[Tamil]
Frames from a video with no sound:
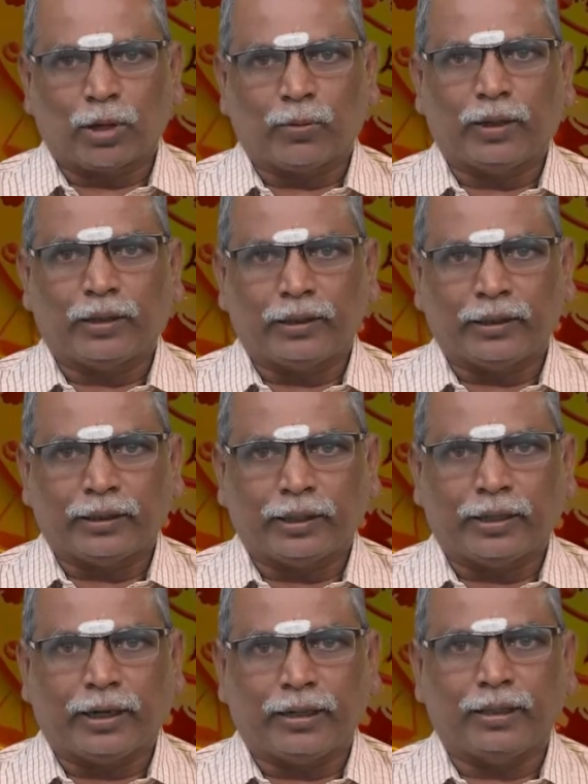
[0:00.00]
உறவுகள் இந்த
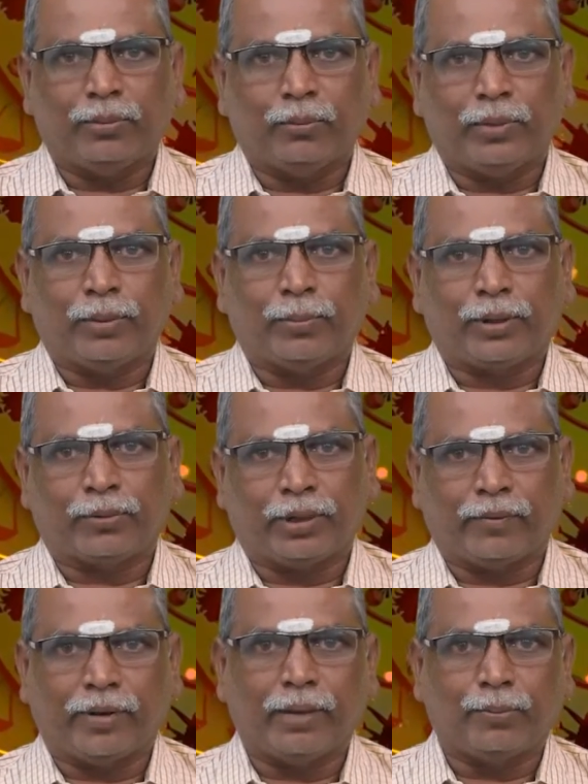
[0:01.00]
நாளில்
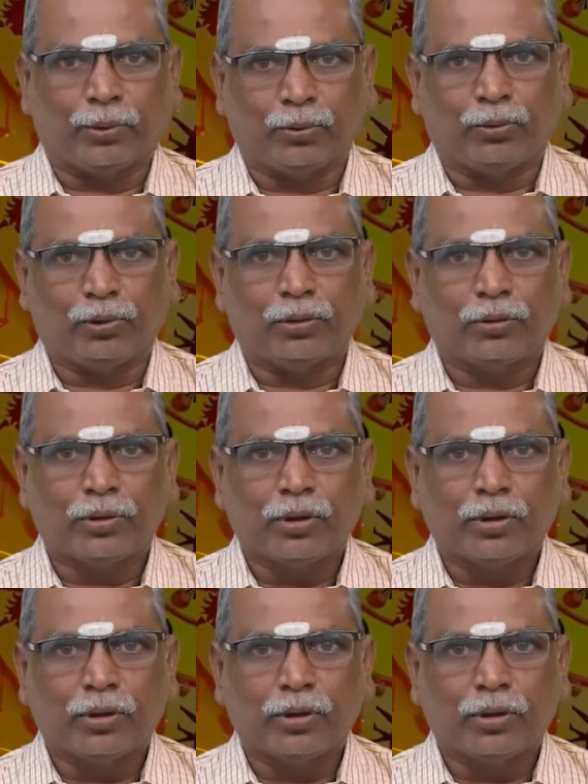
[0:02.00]
மேம்படக்கூடிய வாய்ப்புகள் உண்டு